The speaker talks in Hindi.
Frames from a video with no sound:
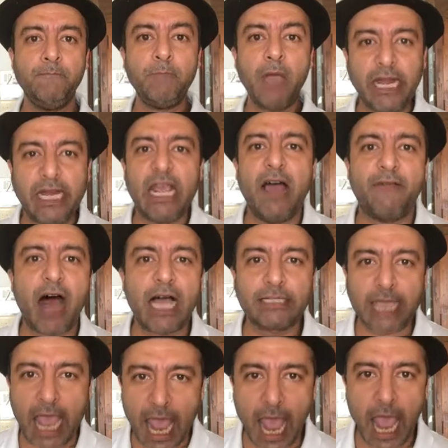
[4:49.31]
मेरी आवाज
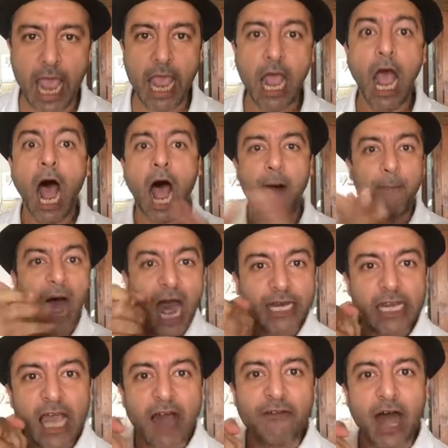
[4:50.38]
है
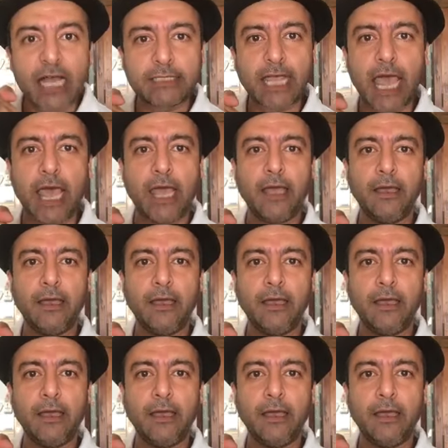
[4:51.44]
हमारी आवाज है